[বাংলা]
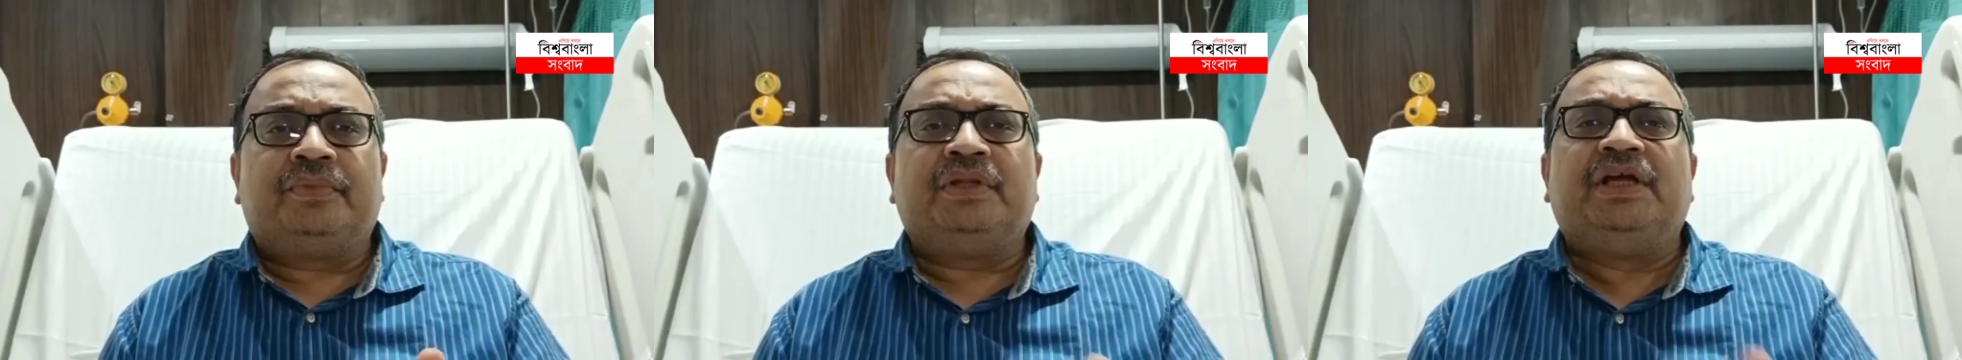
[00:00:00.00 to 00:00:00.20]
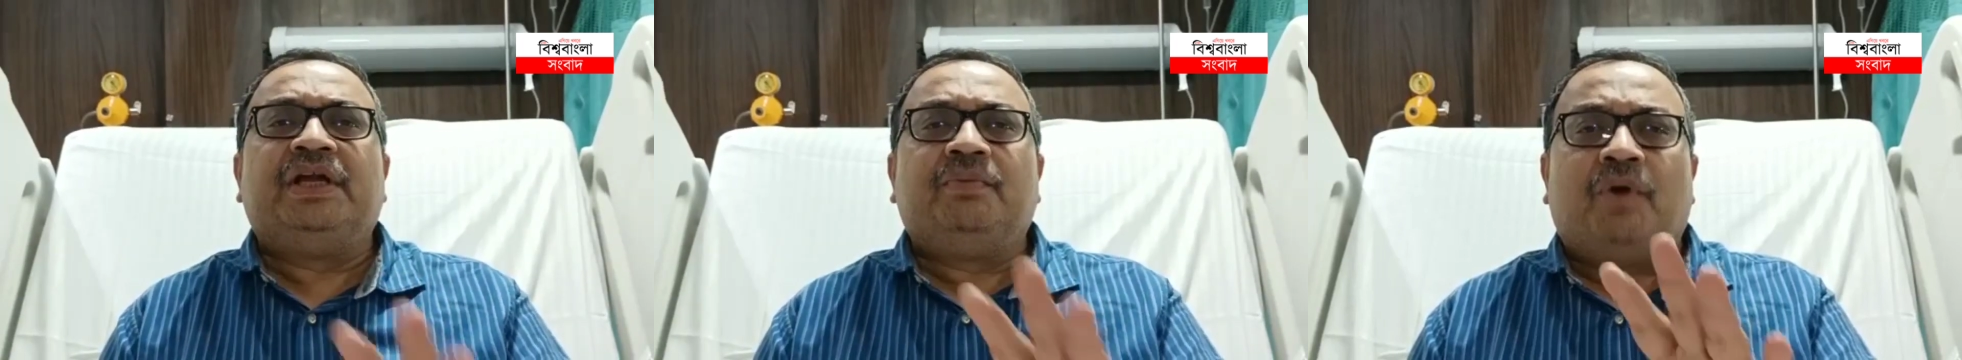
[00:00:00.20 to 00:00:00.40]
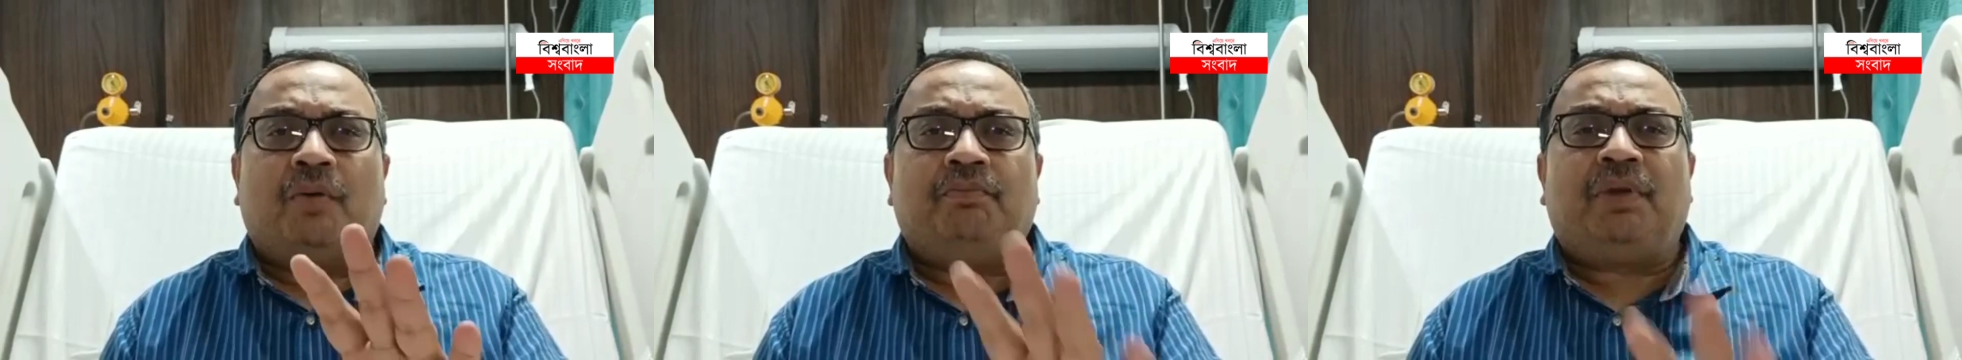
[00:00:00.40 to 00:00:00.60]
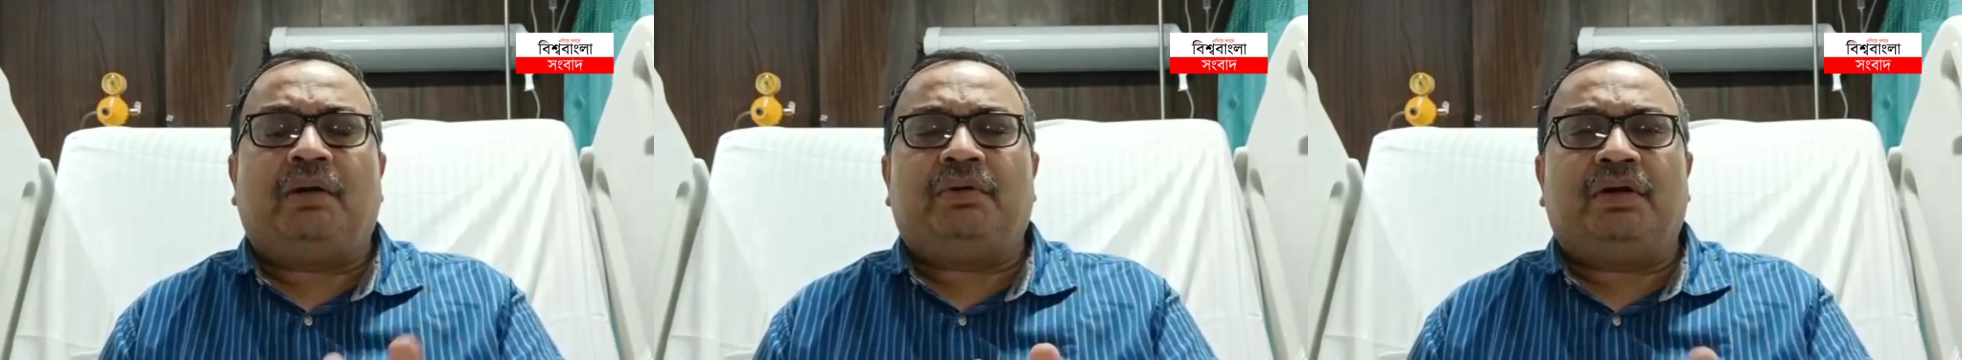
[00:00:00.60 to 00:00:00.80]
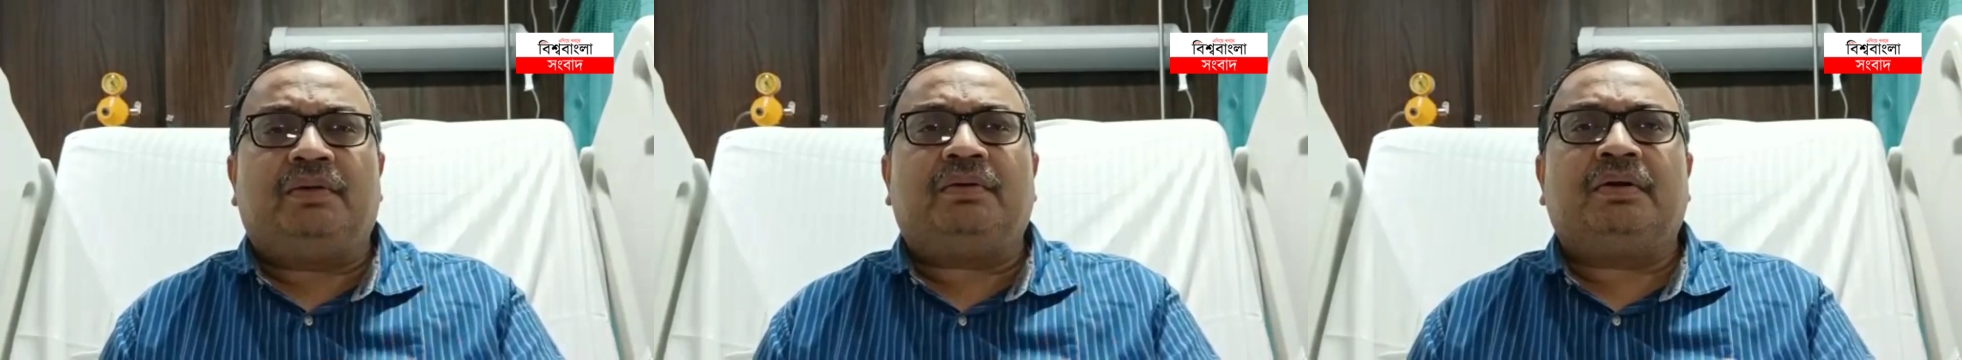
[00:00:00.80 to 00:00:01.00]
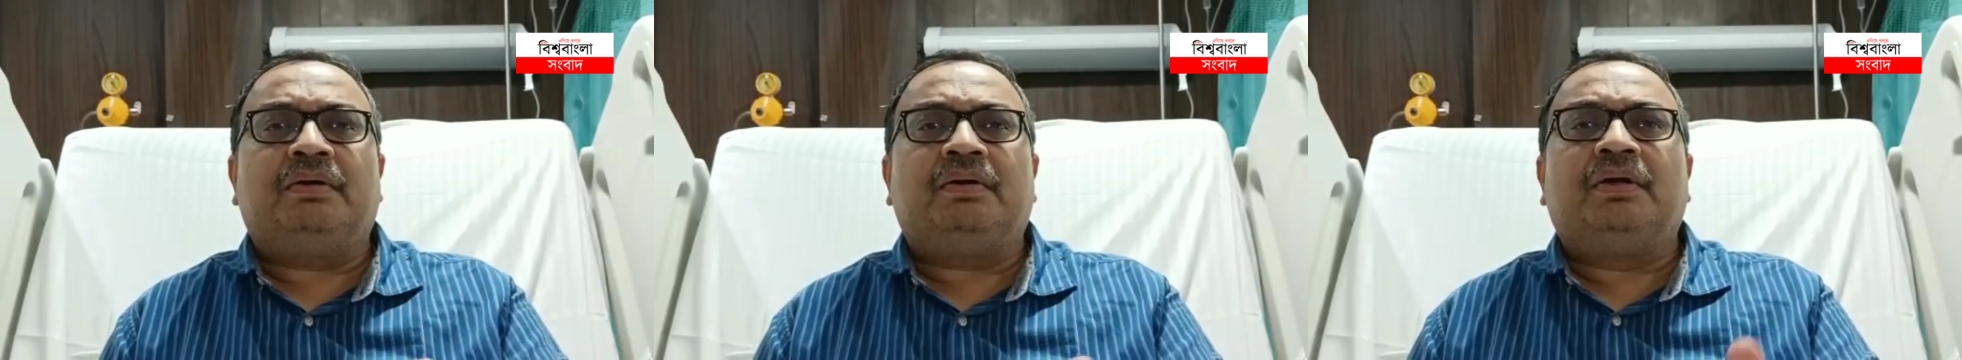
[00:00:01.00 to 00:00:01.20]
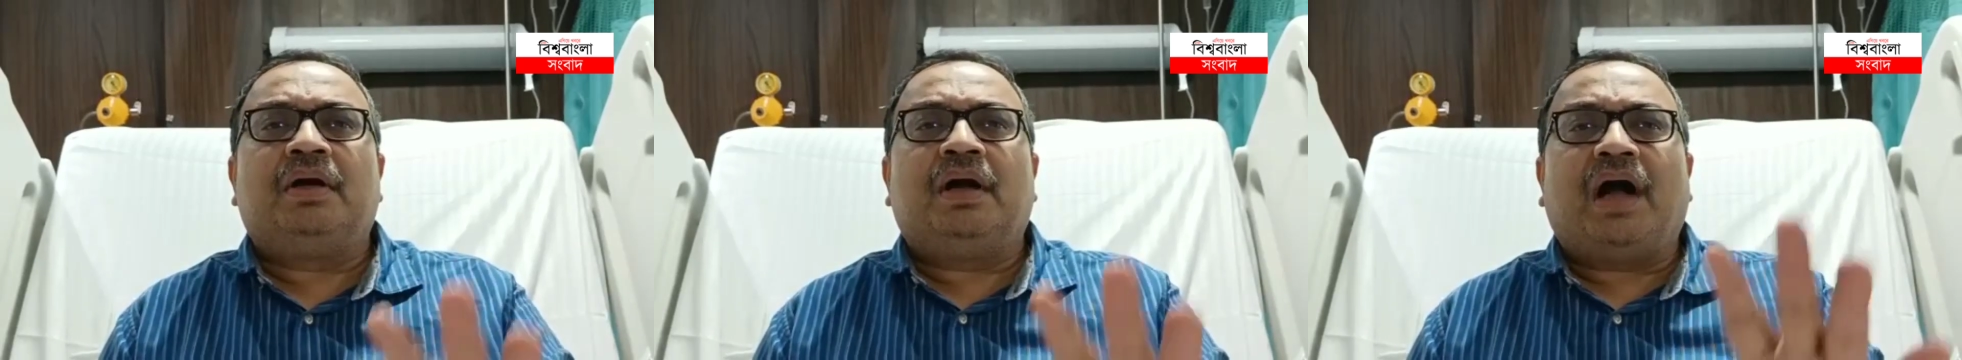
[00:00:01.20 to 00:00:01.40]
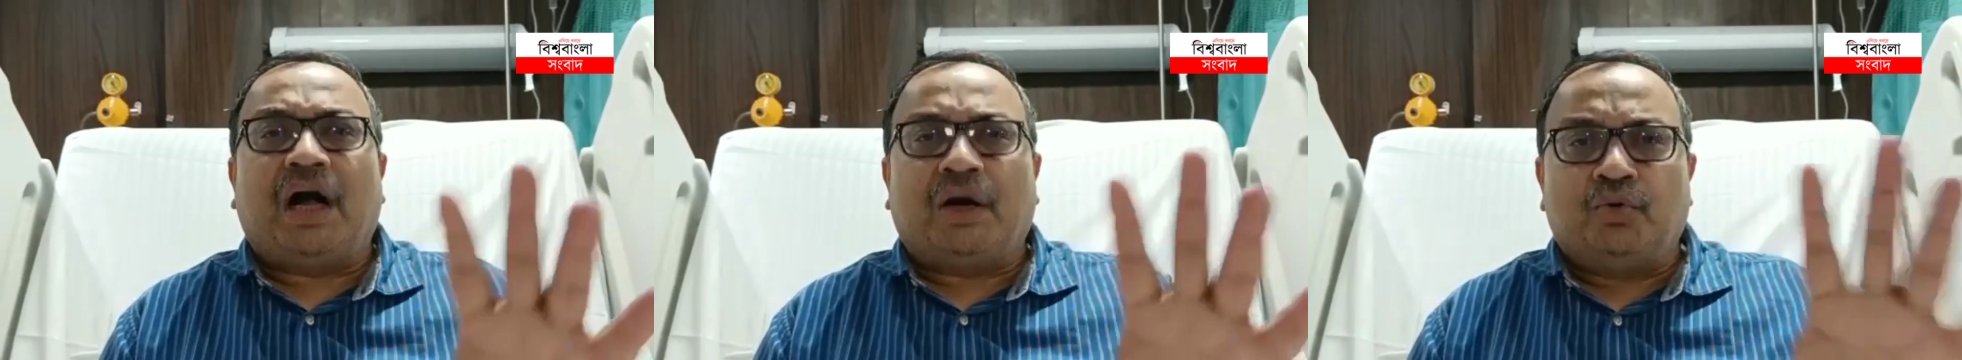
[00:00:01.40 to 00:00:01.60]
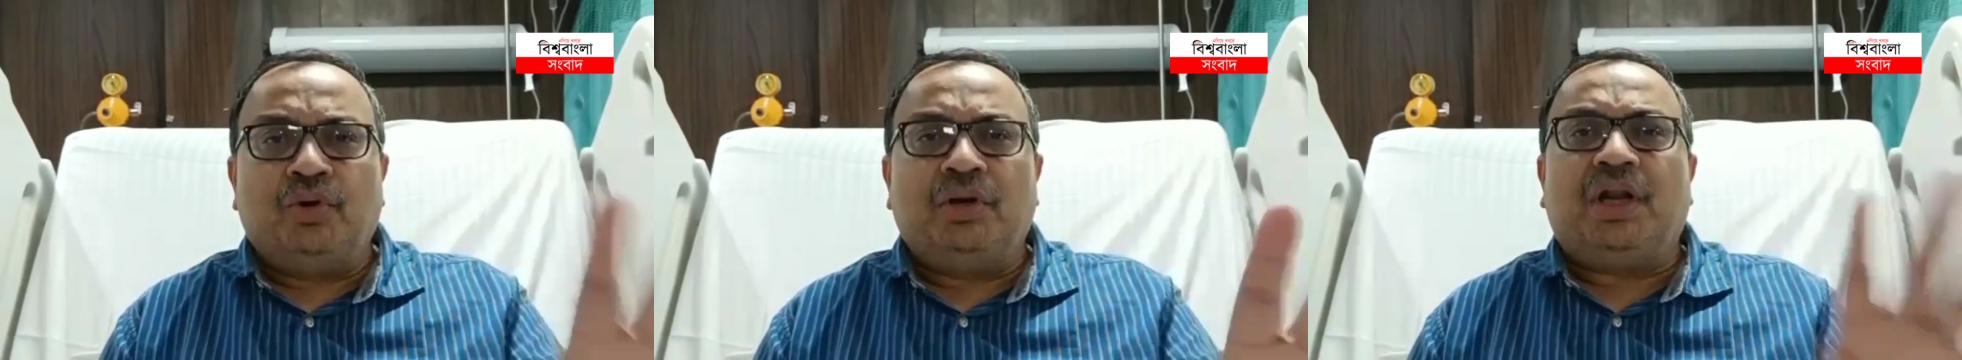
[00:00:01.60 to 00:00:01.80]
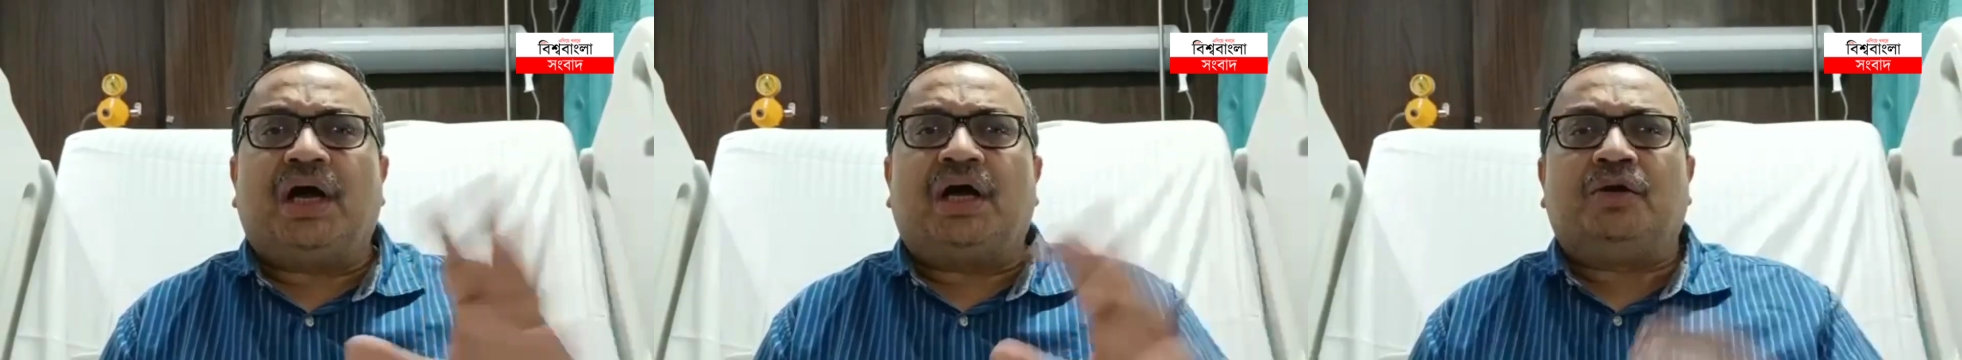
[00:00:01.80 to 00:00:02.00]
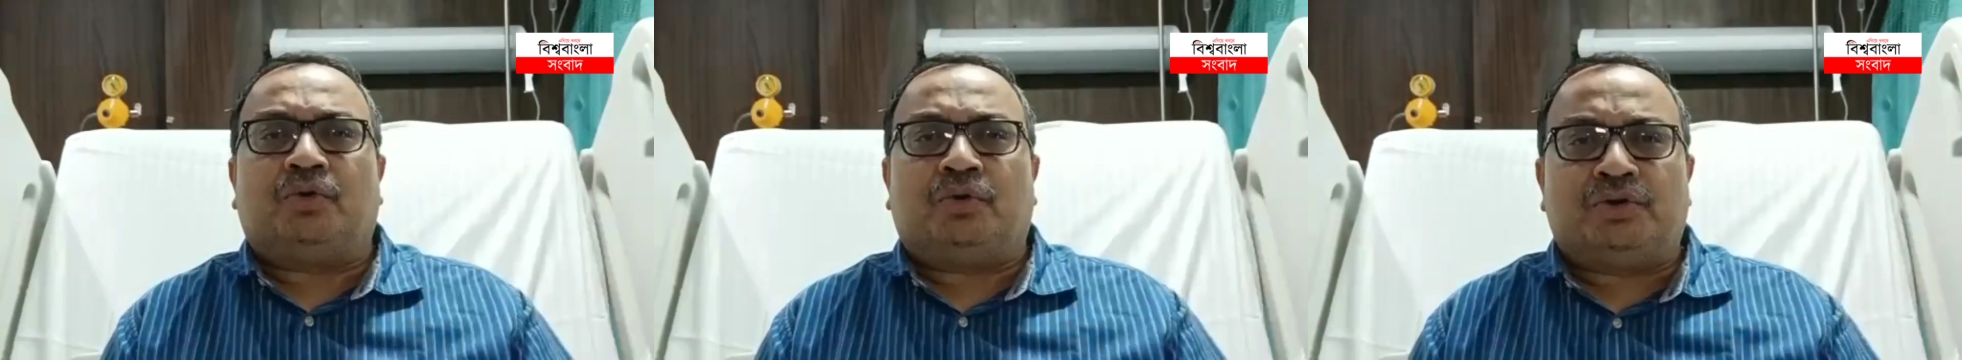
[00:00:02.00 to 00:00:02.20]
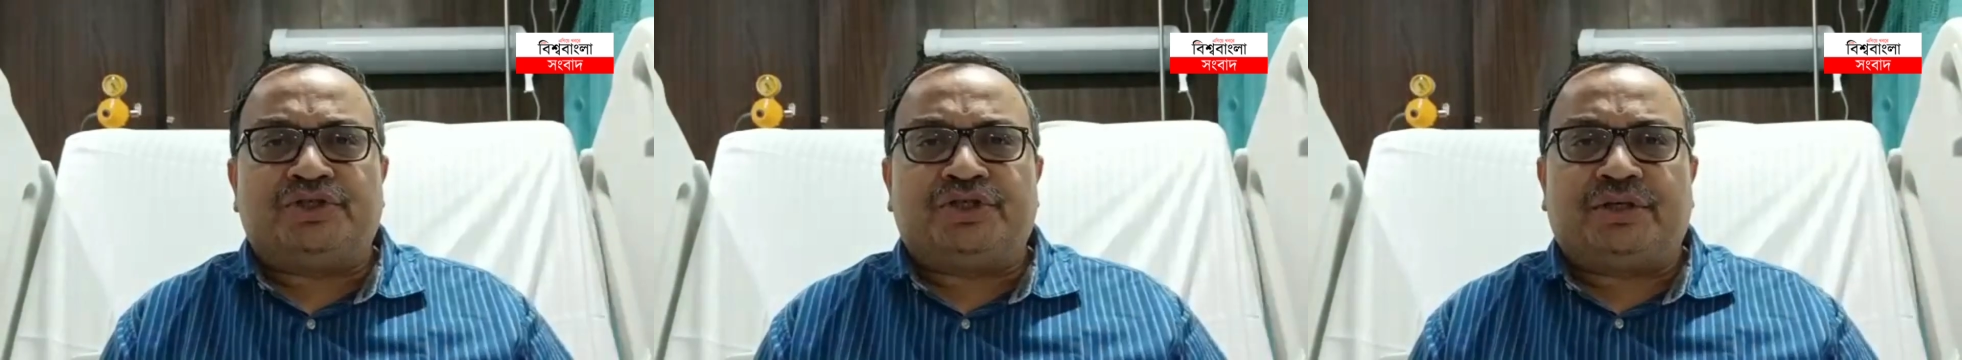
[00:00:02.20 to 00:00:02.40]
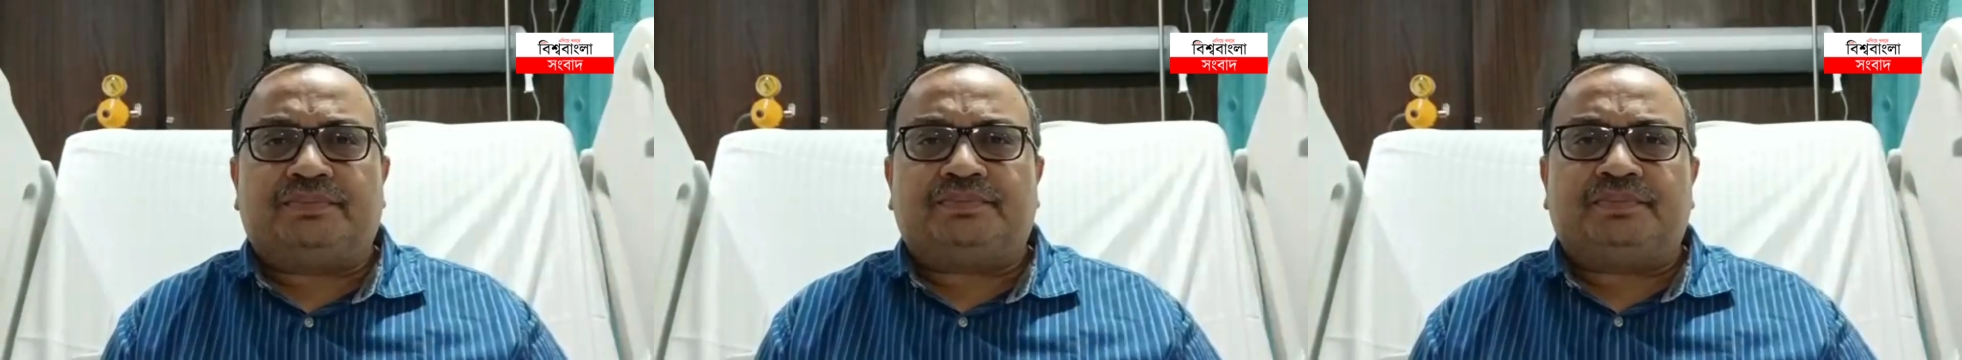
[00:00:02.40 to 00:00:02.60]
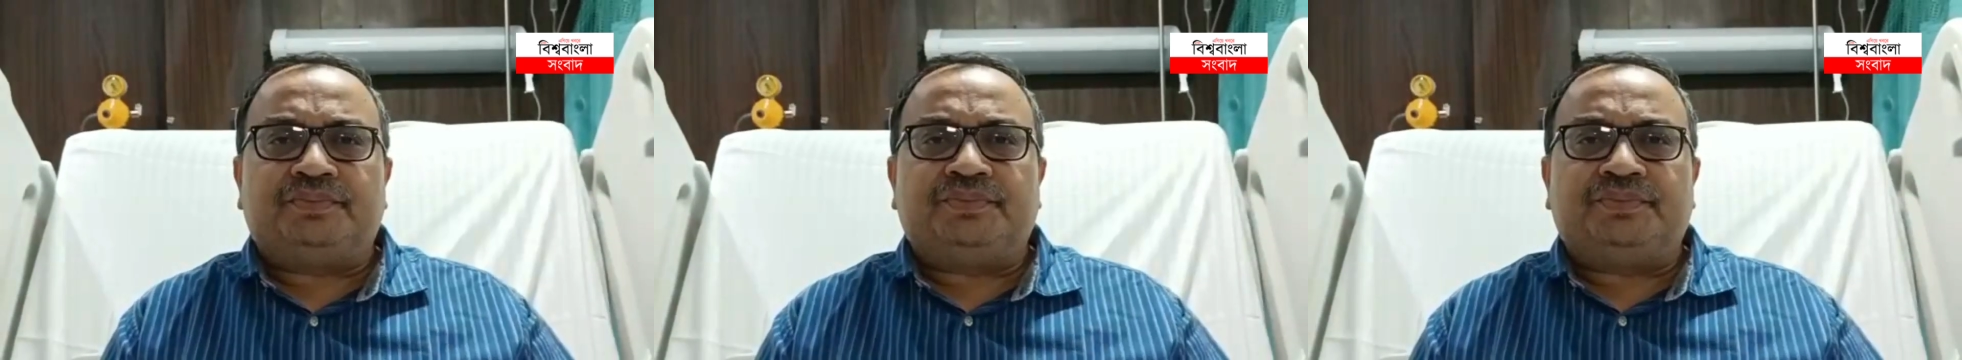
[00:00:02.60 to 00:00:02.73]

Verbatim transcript: নির্মমভাবে আগুন লাগানো হচ্ছে